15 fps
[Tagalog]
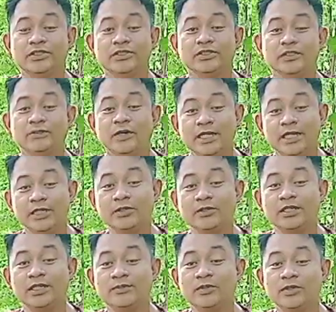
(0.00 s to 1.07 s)
So mo netong
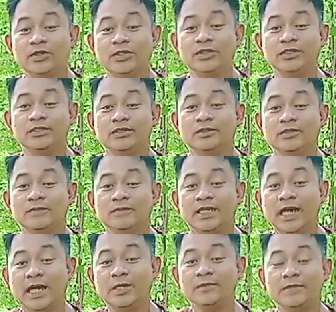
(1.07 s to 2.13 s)
himuon kung
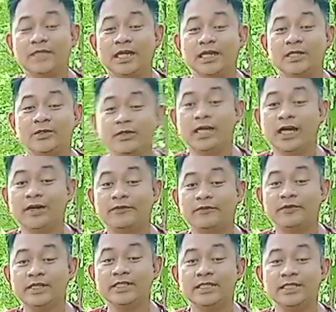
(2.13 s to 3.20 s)
mananom tagloy a ah,
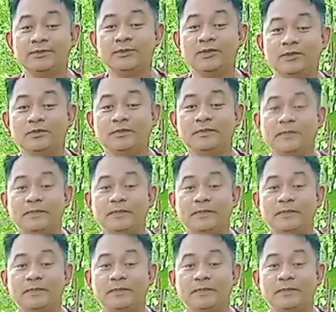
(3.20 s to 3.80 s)
first nimo